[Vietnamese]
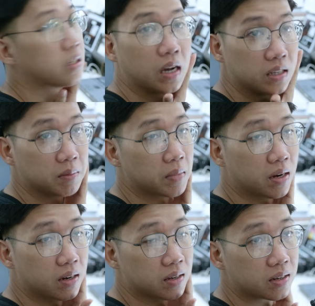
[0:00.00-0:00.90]
Trước trời chụp
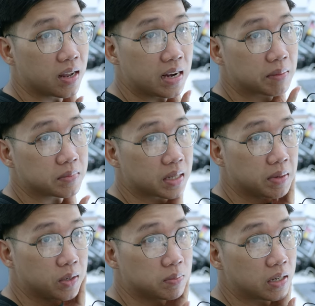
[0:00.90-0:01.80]
bằng D5 ờ, trăm
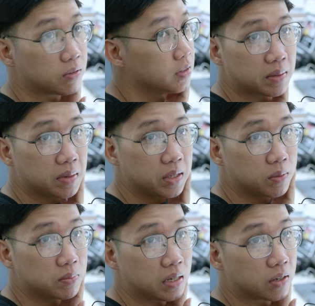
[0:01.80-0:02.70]
mấy chục triệu Trăm mấy
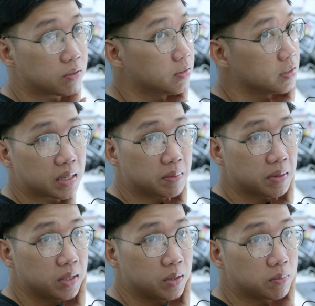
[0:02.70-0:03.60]
chục triệu Trăm
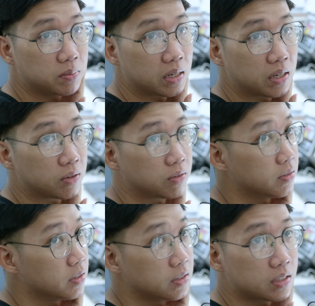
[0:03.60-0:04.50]
mấy chục triệu
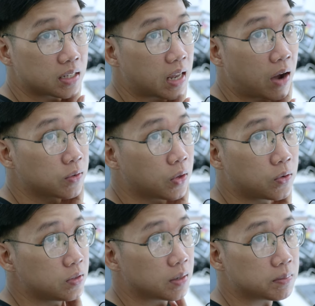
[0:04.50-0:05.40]
Set auto
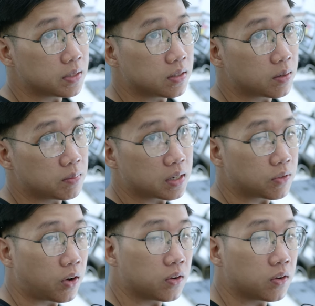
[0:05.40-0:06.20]
chụp mà chứ không biết hậu độ